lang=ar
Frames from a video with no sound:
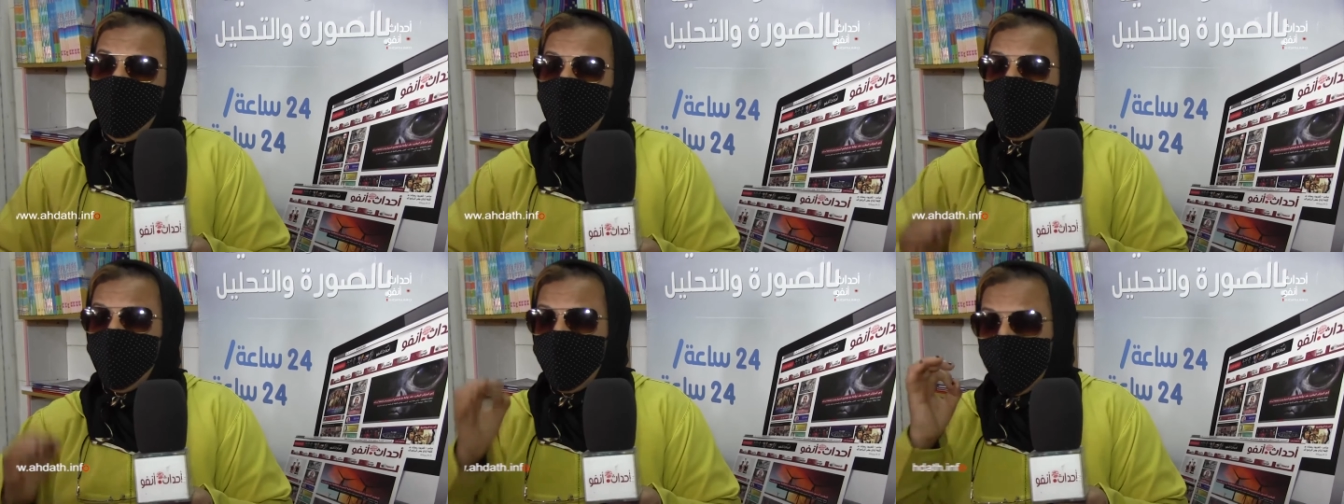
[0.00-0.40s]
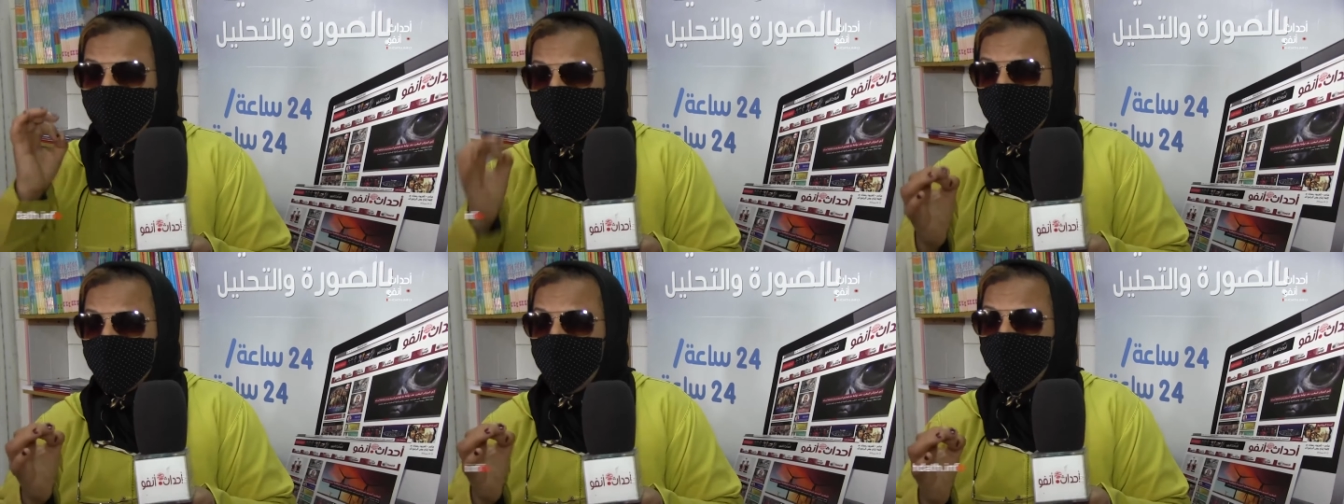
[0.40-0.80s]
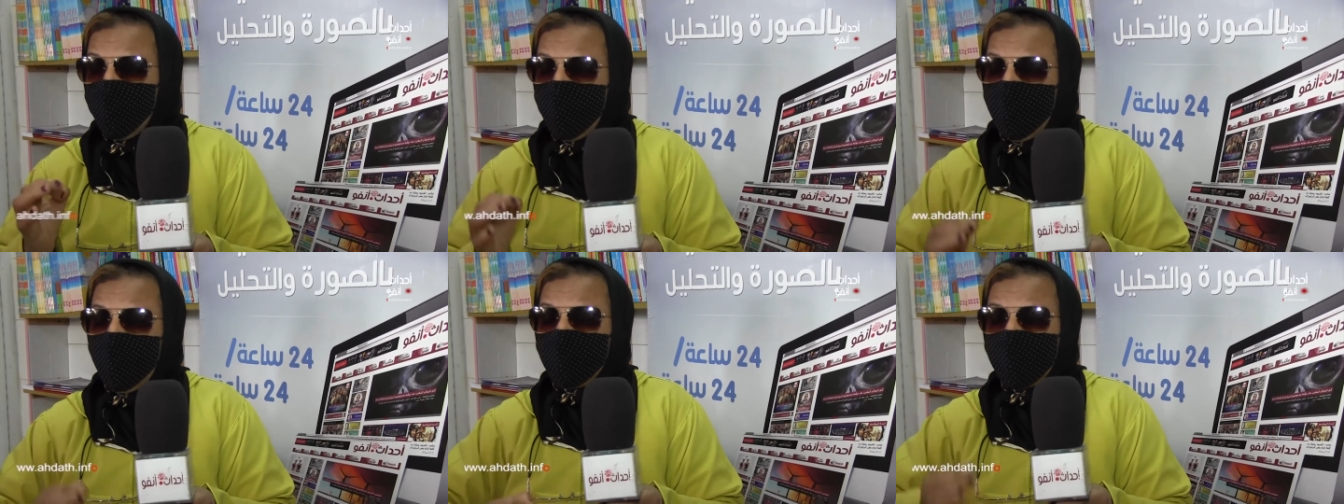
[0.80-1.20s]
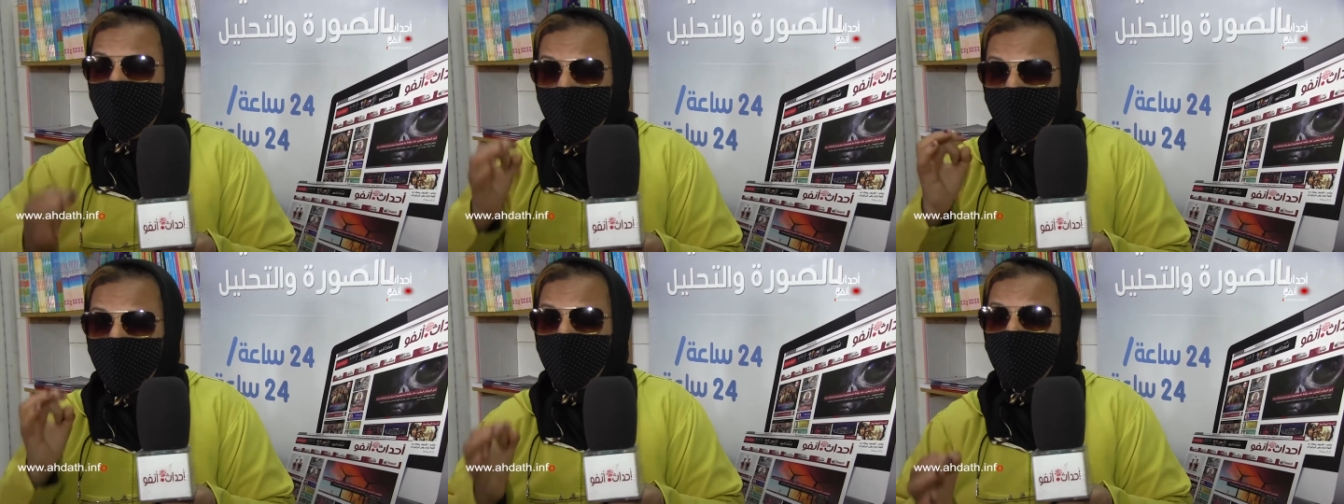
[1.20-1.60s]

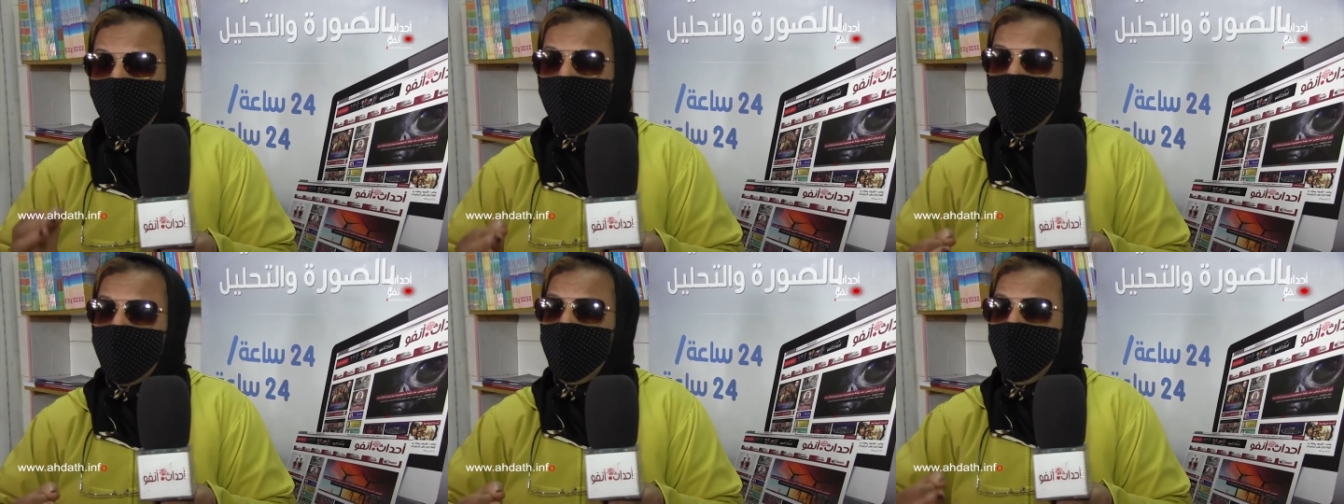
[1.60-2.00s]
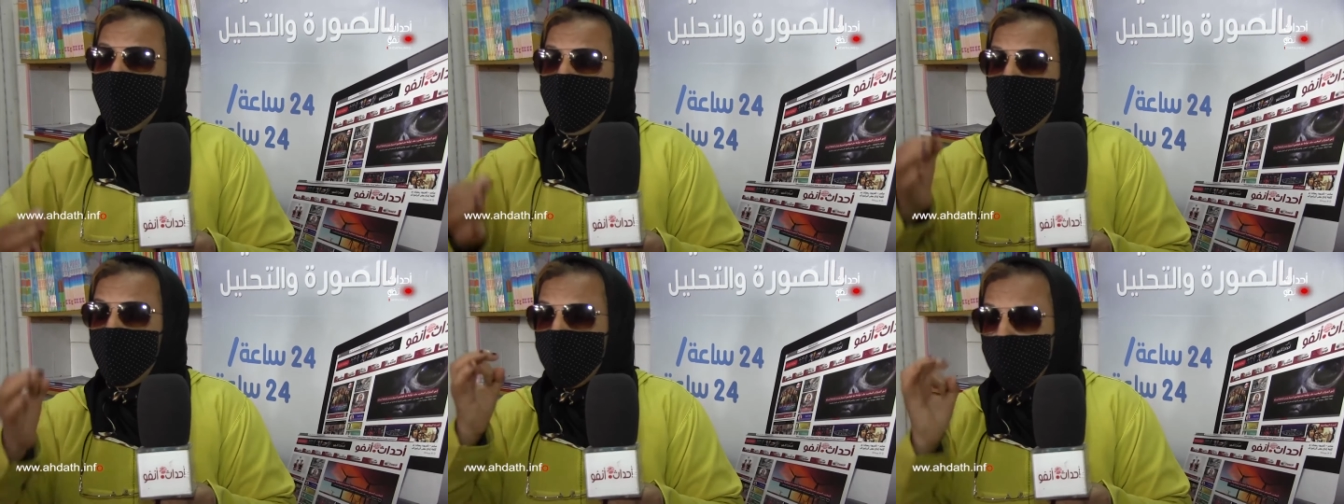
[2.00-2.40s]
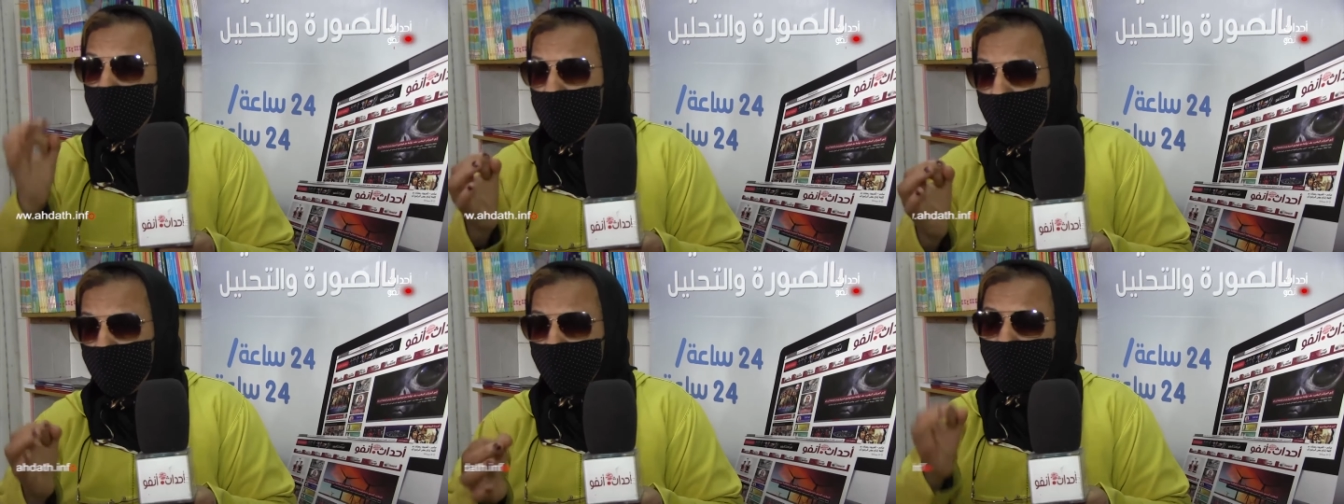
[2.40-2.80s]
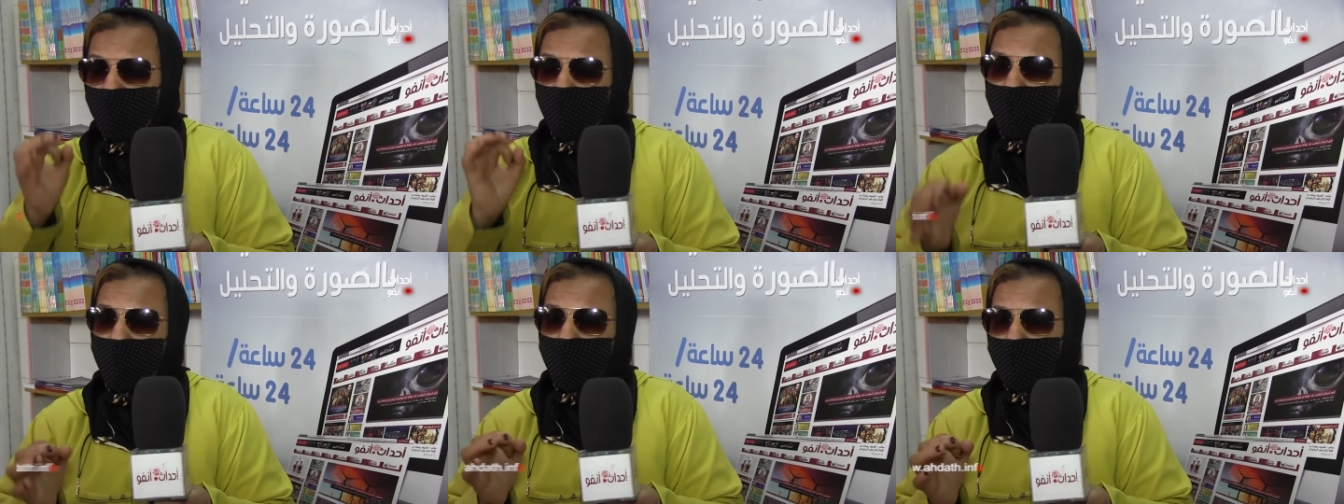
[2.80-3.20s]
والاعضاء
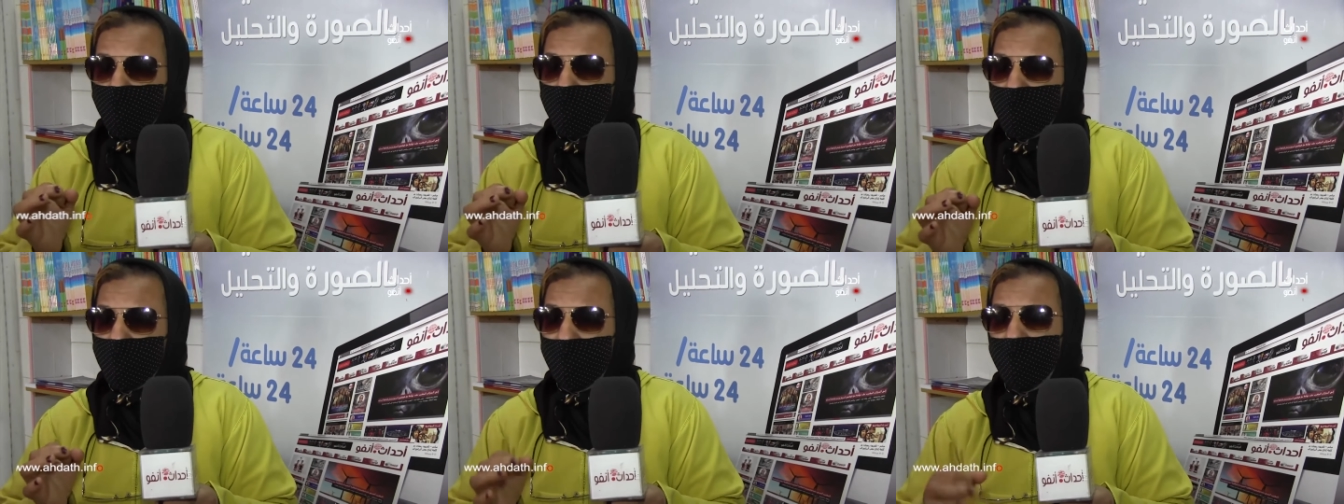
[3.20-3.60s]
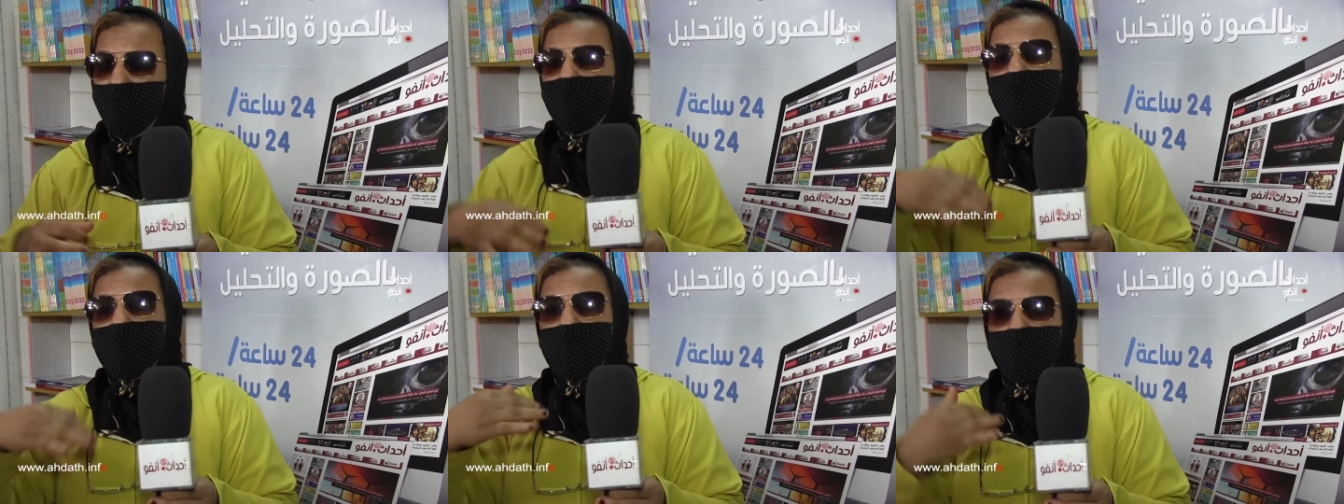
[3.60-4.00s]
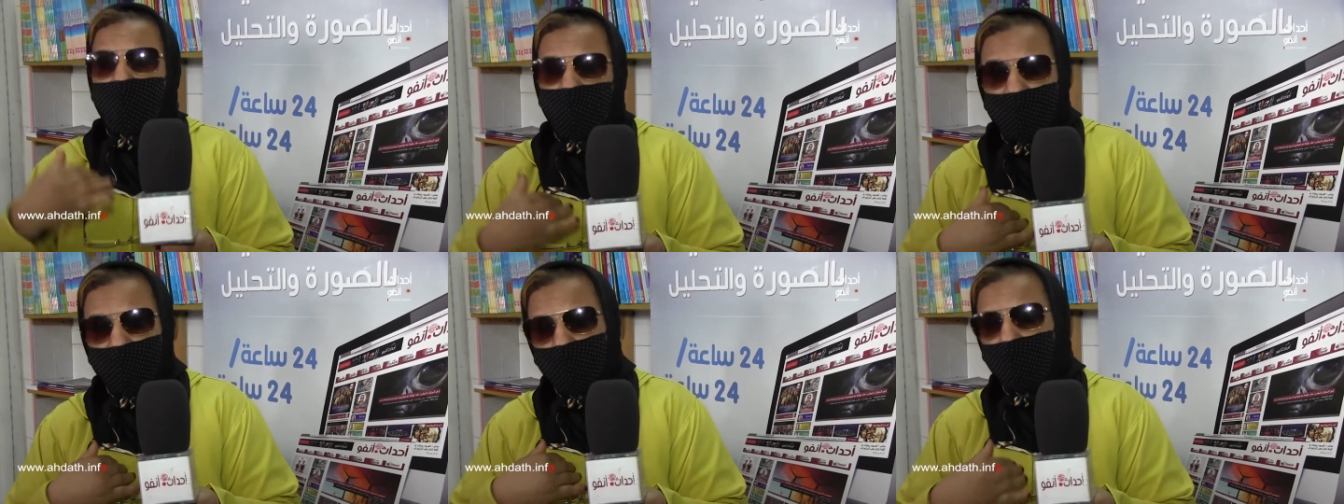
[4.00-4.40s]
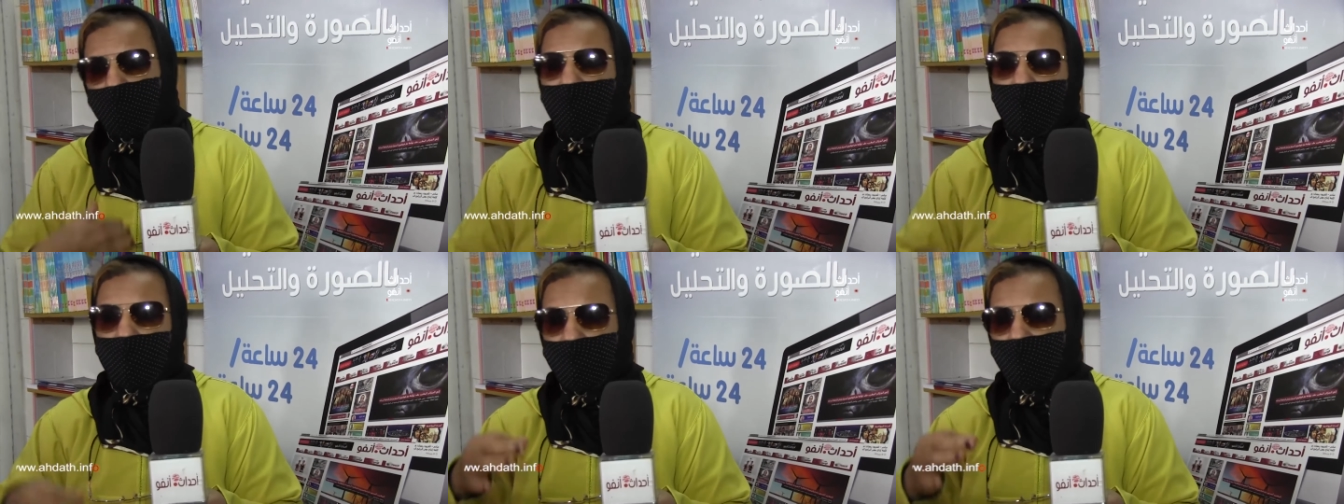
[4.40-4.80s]
المنخرطين في ديك الجمعيه كيشهدوا
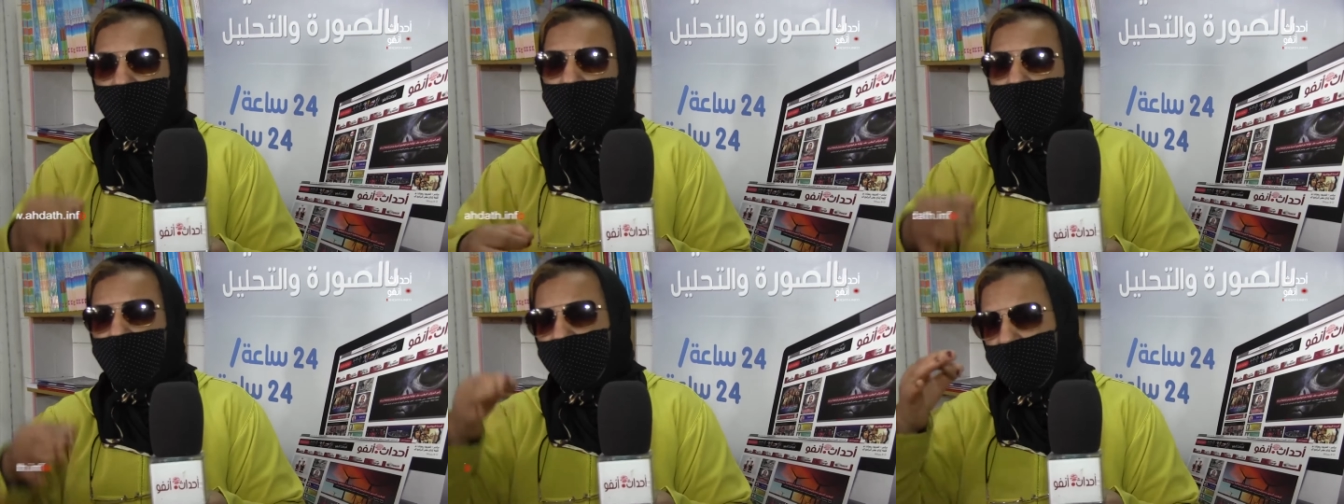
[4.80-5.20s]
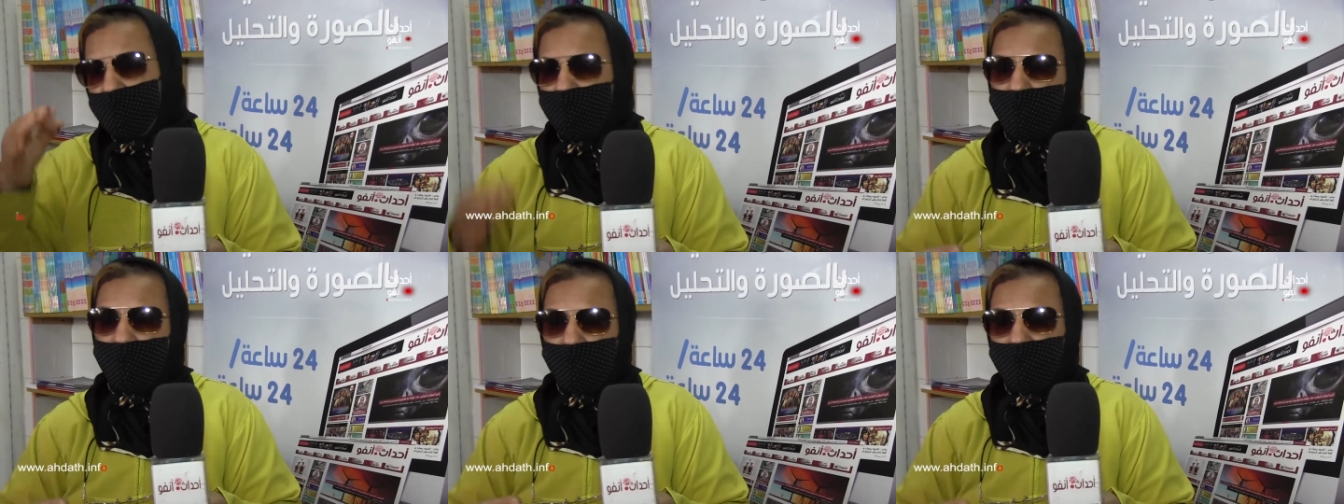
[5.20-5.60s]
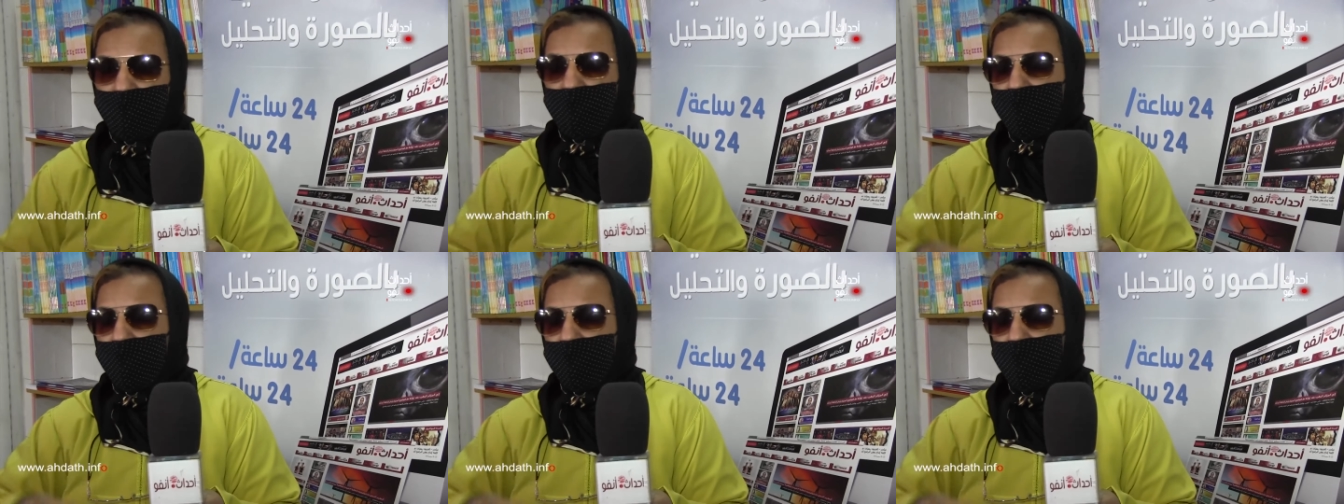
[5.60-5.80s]
بان بالكفاءه ديالي